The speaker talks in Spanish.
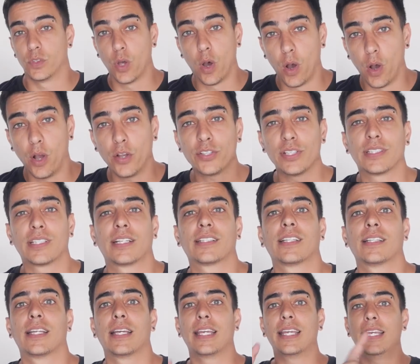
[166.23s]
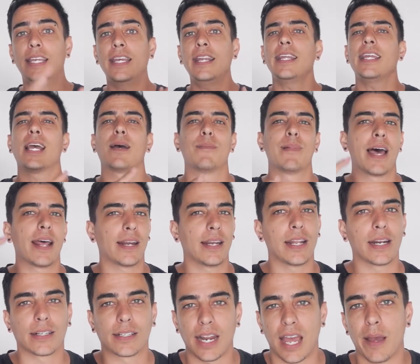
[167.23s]
No, se trata de ir y
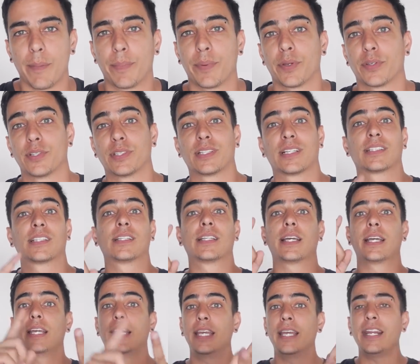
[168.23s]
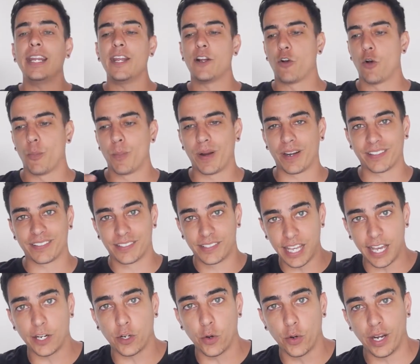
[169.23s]
hablarle rápido, se trata de ir y
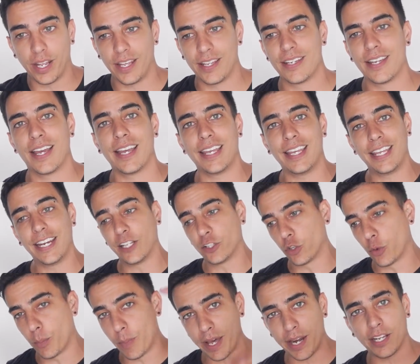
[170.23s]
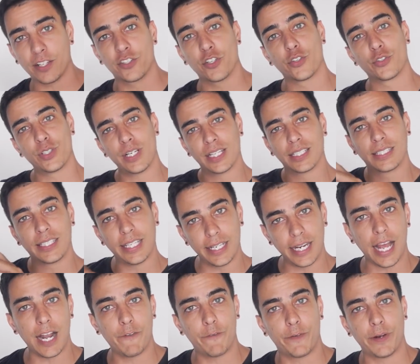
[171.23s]
conversar con ella, ir y tomar acción si la
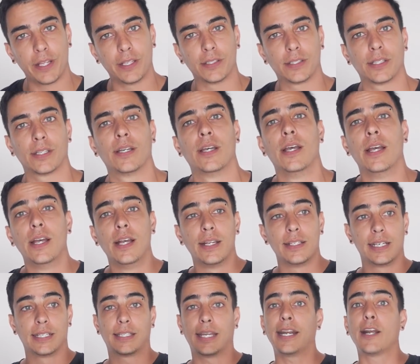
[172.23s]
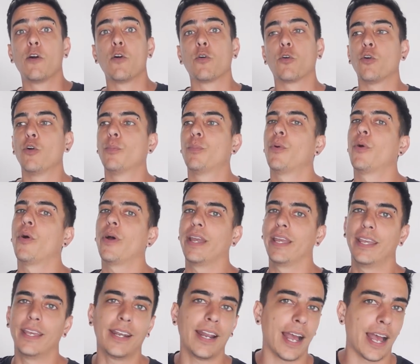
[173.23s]
tienes al frente. Si están en un grupo,
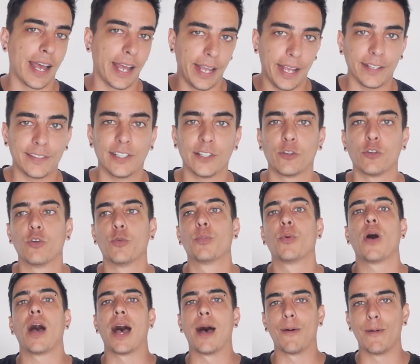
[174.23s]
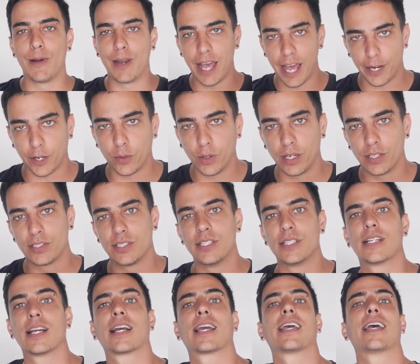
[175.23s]
ir a ese grupo, hablar con la
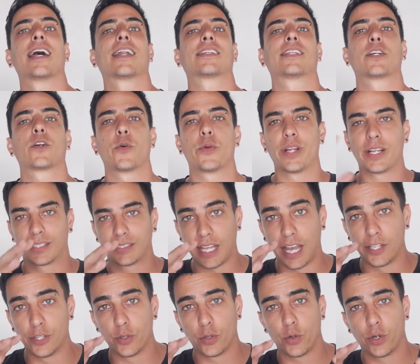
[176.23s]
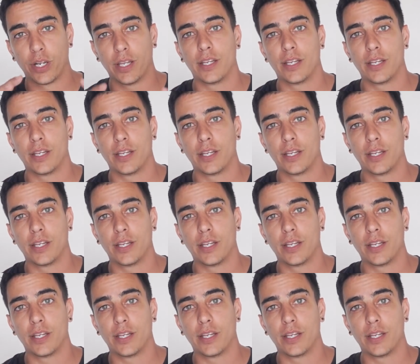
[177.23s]
chica, quedarte conectando con